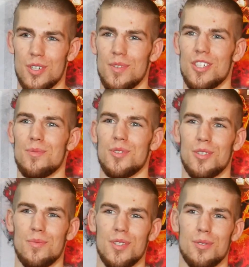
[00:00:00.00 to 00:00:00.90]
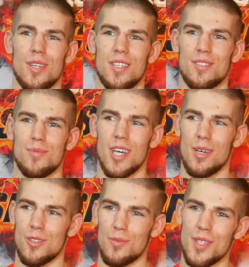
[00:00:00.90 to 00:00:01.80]
że będziemy się bić tutaj z
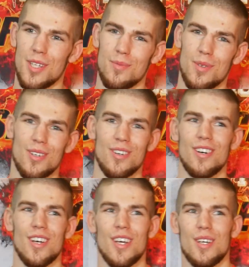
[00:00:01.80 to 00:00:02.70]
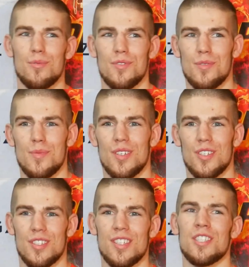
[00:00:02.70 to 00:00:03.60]
Michałem Dominem, bo mówimy,
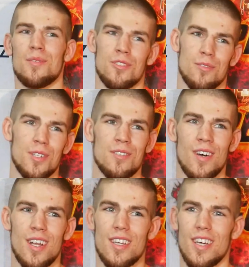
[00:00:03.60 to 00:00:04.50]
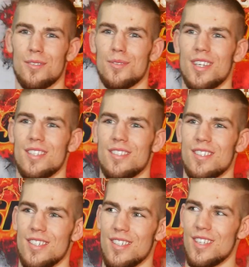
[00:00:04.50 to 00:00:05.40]
że znajdziemy sobie rywala, jak tutaj z
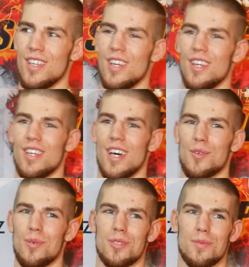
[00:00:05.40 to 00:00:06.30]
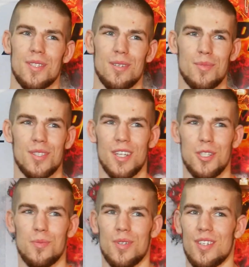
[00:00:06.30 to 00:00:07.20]
e, Armią sobie tam
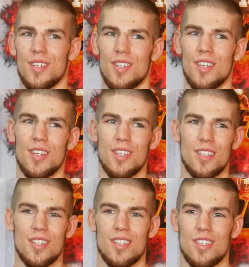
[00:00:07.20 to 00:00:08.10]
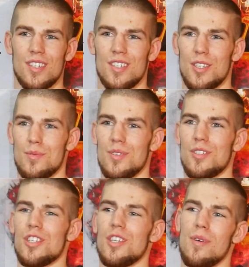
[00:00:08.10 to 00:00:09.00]
pisaliśmy, e, żeby,
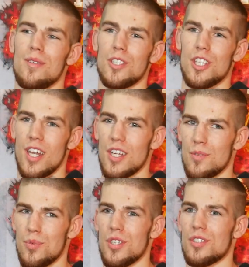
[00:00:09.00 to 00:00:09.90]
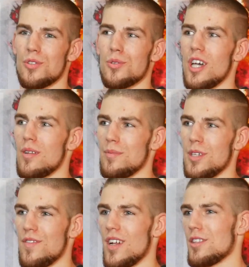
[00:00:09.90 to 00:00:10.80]
że, nie mamy, że na razie póki co szukają dla
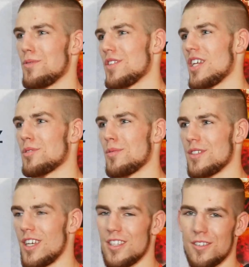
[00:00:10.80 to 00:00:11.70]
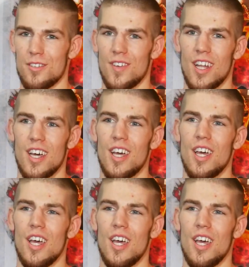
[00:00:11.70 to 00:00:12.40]
mnie rywala, to my sam sobie znajdę tego rywala.